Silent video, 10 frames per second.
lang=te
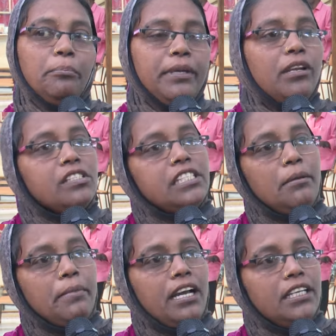మీరు వస్తే
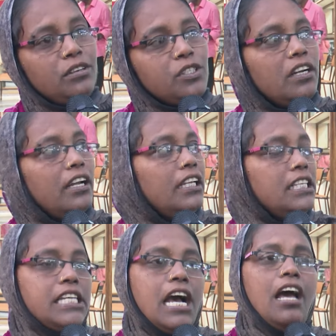మా నియోజకవర్గానికి
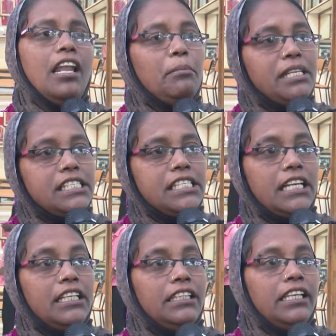చాలా మంచి
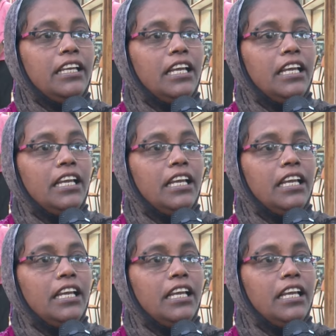జరిగిద్ది